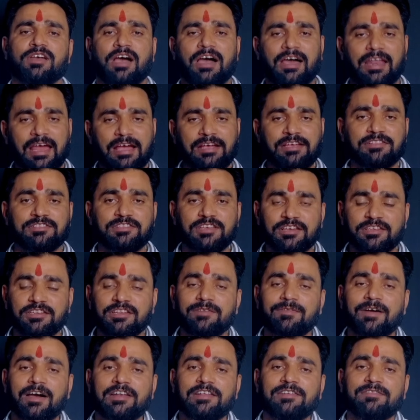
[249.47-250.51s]
हालांकि देखने
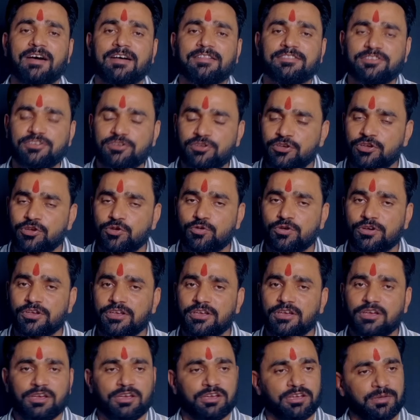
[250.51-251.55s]
वाली बात यही होगी
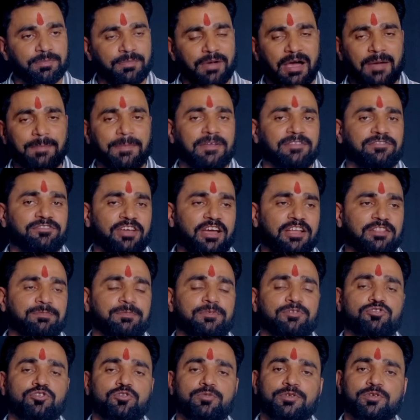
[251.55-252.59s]
कि महापंचायत
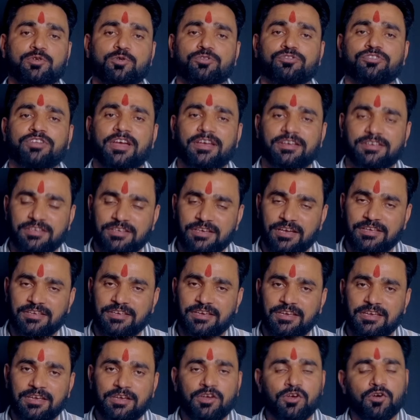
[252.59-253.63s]
में जो भी घोषणाएं की गई
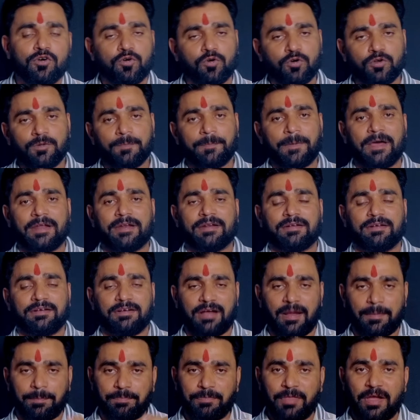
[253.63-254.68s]
हैं उन पर
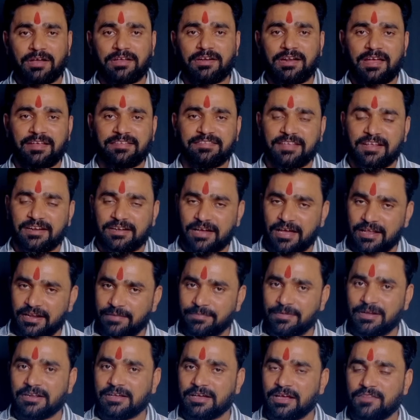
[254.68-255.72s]
कब तक राज्य सरकार
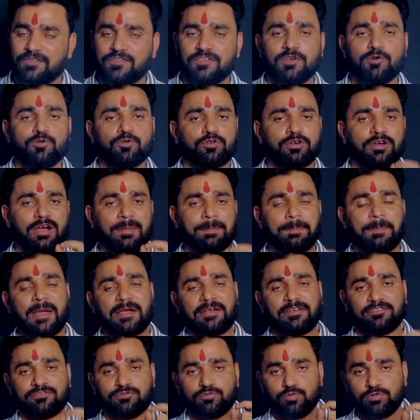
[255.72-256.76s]
अमल करती है और कब
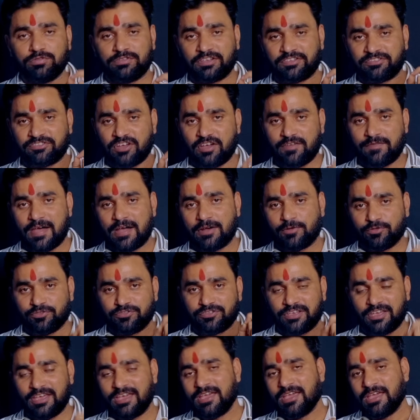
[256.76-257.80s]
तक स्कूल शिक्षा विभाग
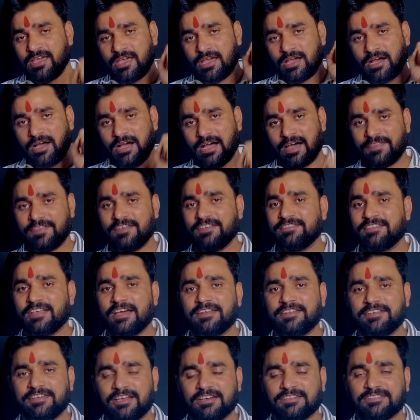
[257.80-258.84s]
उसके आदेश
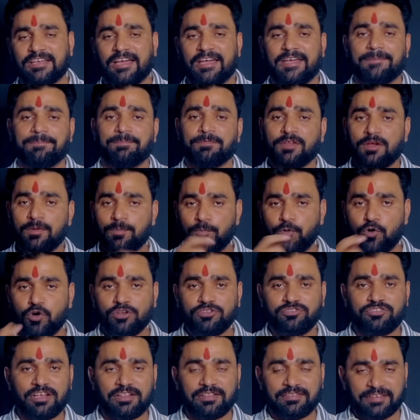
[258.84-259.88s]
जारी करता है
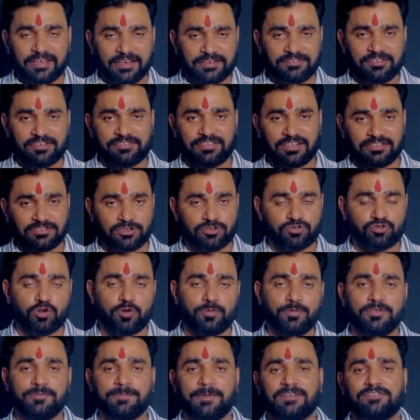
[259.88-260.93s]
बहुत जल्द शैक्षिक सत्र
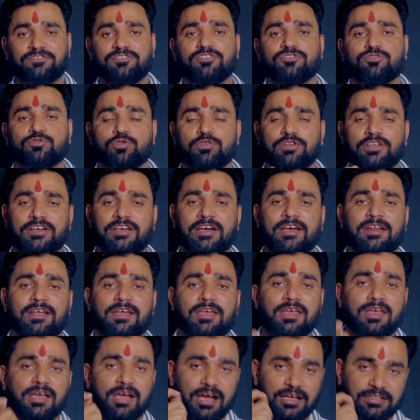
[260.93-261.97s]
24-25 को लेकर
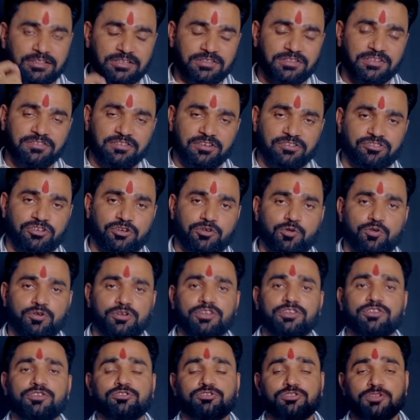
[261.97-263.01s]
अतिथि शिक्षकों
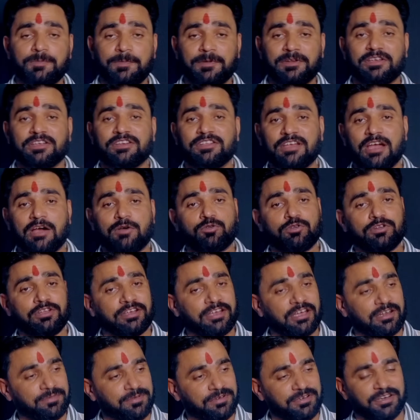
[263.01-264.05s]
की नियुक्ति प्रक्रिया को
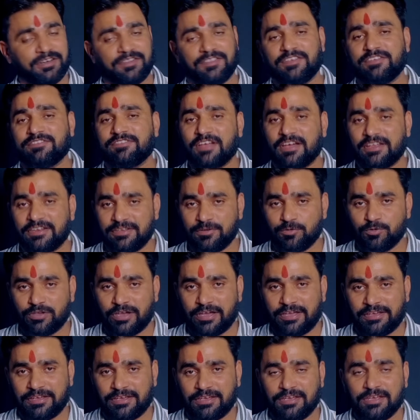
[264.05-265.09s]
लेकर भी निर्देश जारी हो
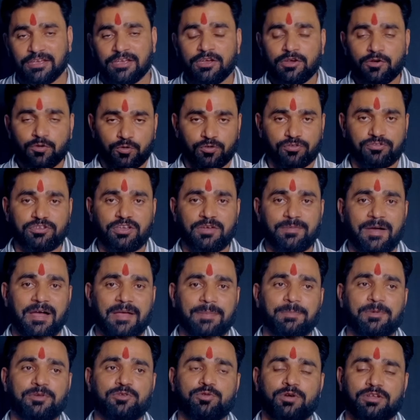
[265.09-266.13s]
जाएंगे उसके
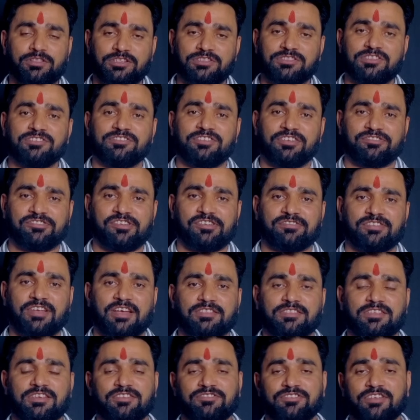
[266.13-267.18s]
बाद में जो अतिथि शिक्षक
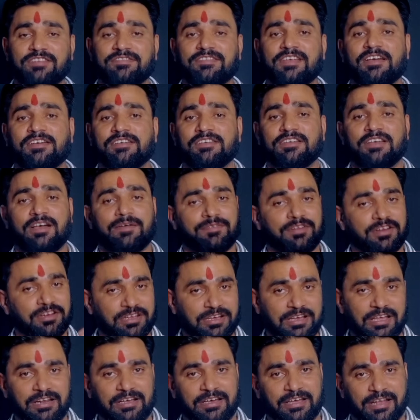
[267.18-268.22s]
साथी हैं जैसा कि खबरें
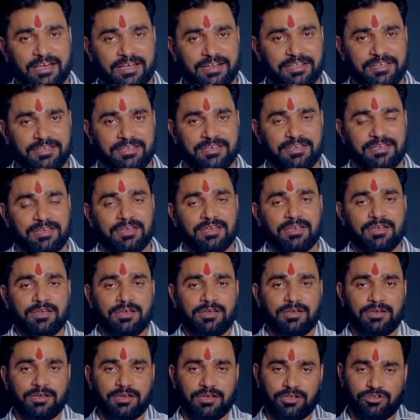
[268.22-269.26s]
निकल कर आ रही
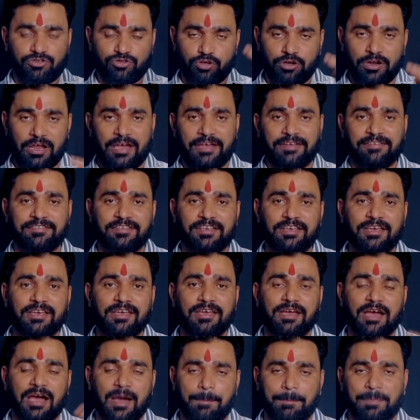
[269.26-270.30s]
हैं जुलाई से
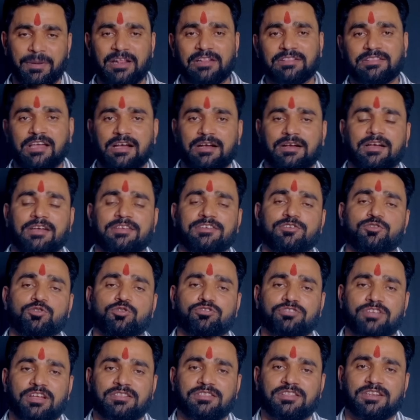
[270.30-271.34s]
अप्रैल तक का ये जो
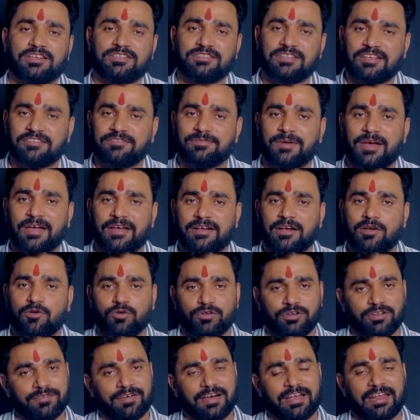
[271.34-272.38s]
सत्र है दस माह का
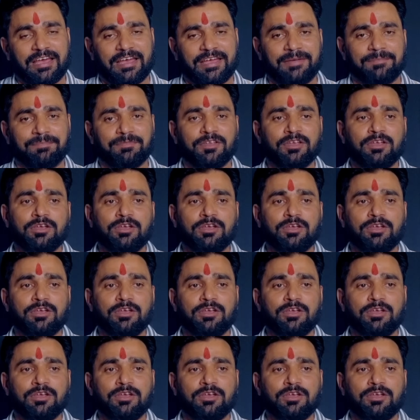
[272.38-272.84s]
होने वाला है